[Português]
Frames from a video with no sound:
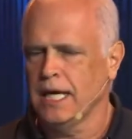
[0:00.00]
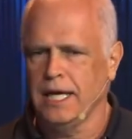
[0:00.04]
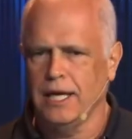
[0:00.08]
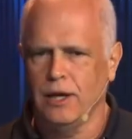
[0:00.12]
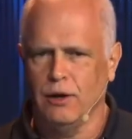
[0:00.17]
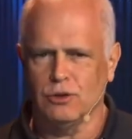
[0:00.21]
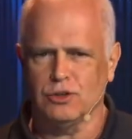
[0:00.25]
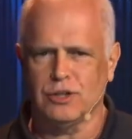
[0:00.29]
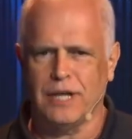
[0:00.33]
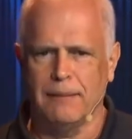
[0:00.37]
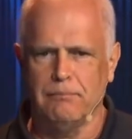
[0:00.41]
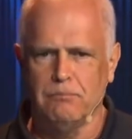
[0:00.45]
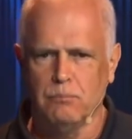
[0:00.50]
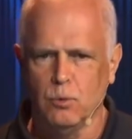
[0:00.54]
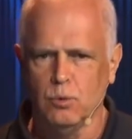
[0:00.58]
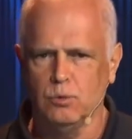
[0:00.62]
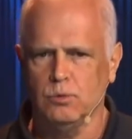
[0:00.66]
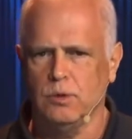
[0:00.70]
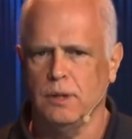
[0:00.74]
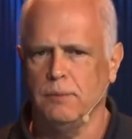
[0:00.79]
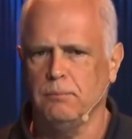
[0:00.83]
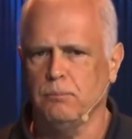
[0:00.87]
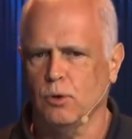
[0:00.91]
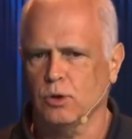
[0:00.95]
Eu acho que é
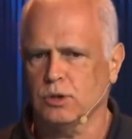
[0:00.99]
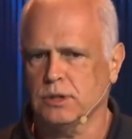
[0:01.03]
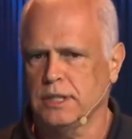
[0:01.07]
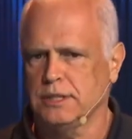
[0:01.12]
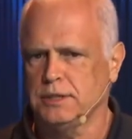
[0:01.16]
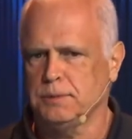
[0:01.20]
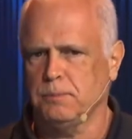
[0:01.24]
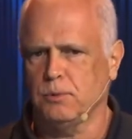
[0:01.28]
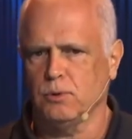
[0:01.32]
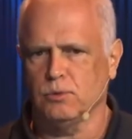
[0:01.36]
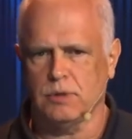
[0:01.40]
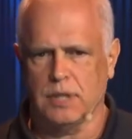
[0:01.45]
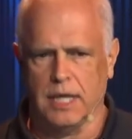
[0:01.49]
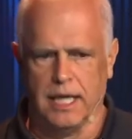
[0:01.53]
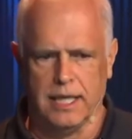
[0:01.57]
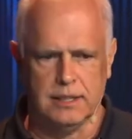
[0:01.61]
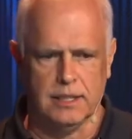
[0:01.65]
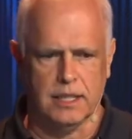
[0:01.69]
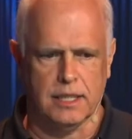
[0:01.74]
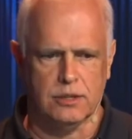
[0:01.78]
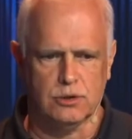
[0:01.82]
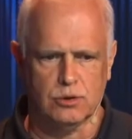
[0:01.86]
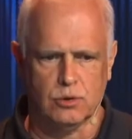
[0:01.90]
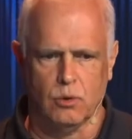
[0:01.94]
muito importante para o
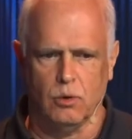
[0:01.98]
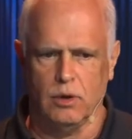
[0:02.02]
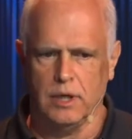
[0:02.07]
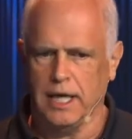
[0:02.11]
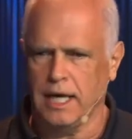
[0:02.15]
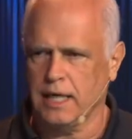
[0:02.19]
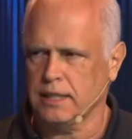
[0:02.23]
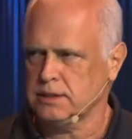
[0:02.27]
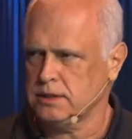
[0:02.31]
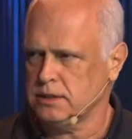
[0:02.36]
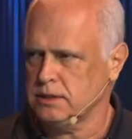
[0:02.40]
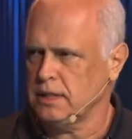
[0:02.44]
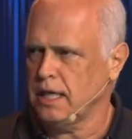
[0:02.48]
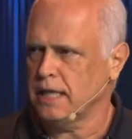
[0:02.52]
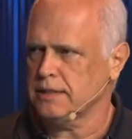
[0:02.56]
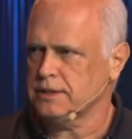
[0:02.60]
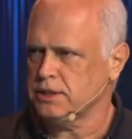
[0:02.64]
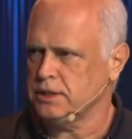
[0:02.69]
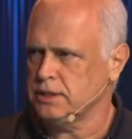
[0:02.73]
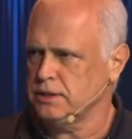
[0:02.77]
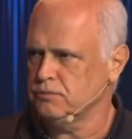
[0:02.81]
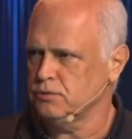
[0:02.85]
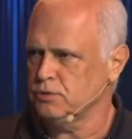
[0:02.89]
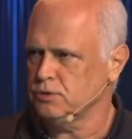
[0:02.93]
trader escolher
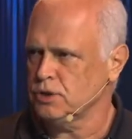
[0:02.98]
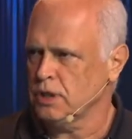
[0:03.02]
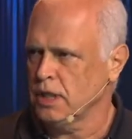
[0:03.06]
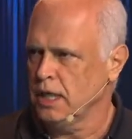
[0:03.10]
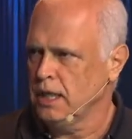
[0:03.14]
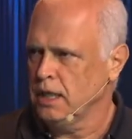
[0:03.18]
ativos